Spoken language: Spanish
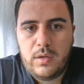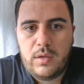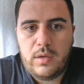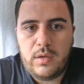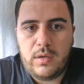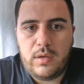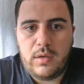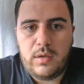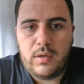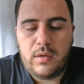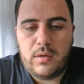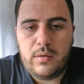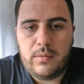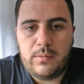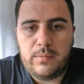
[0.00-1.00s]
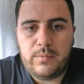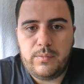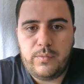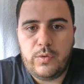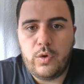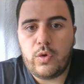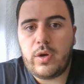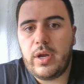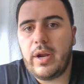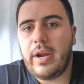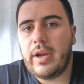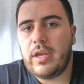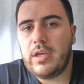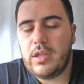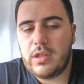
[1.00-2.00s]
El Docker
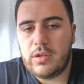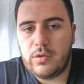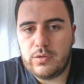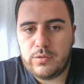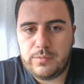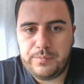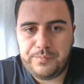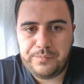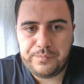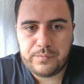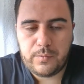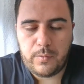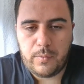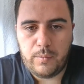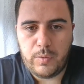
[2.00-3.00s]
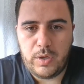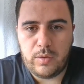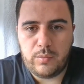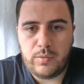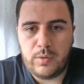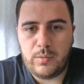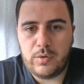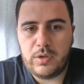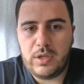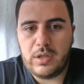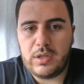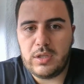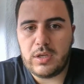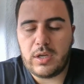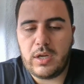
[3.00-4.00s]
registros. Bueno, podemos
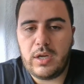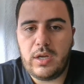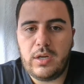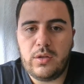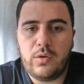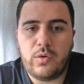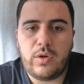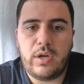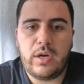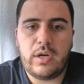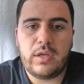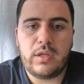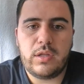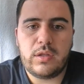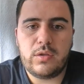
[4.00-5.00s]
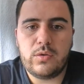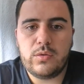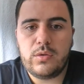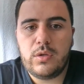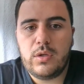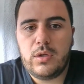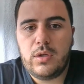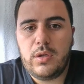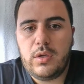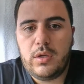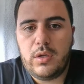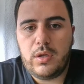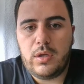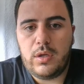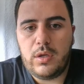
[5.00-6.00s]
decir que el Docker registro,
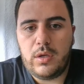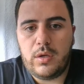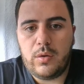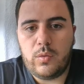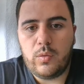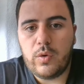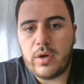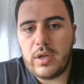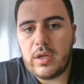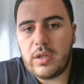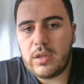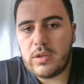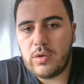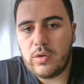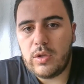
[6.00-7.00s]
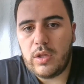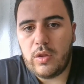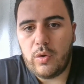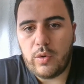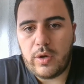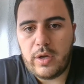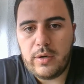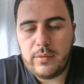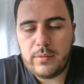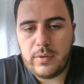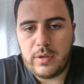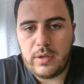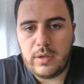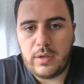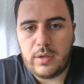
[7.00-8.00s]
eh, un registro de Docker,
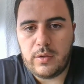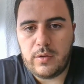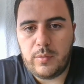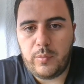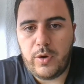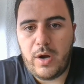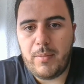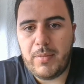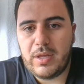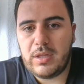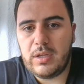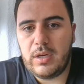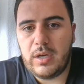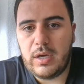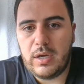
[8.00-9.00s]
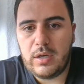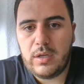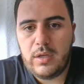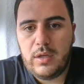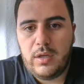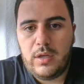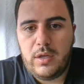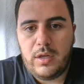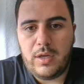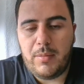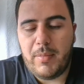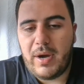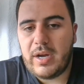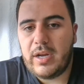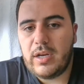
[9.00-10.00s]
se puede almacenar
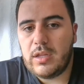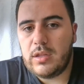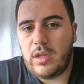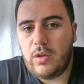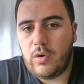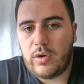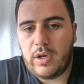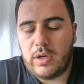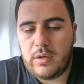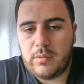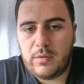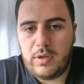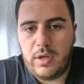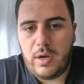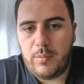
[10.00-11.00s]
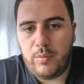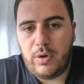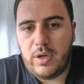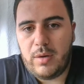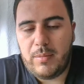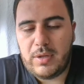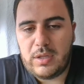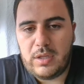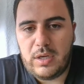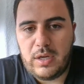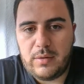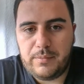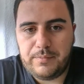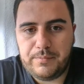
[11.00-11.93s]
imágenes de Docker. ¿sí? Él puede almacenar.